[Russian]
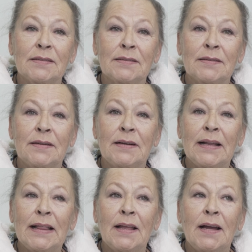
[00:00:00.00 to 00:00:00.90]
Можете
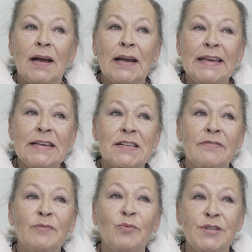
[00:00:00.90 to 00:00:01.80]
еще раз повторить? Если
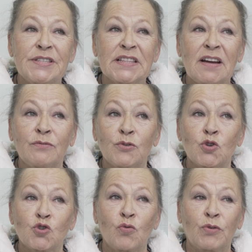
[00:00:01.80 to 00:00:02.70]
вы будете так вот
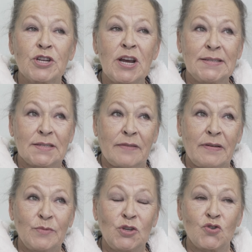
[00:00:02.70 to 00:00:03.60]
журчать, я
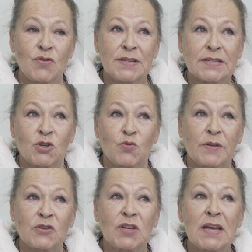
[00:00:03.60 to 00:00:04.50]
вам ничего не скажу,
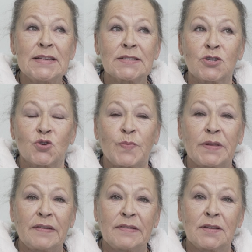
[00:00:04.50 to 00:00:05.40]
потому что я не слышу
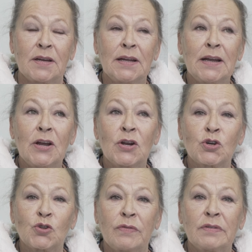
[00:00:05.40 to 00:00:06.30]
половину,
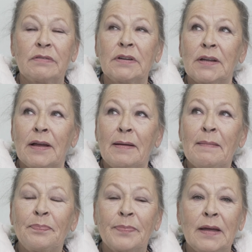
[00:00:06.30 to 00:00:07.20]
а, что хорошо, вы говорите.
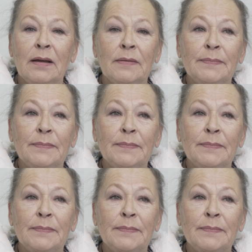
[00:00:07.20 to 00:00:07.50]
Хорошо. Да.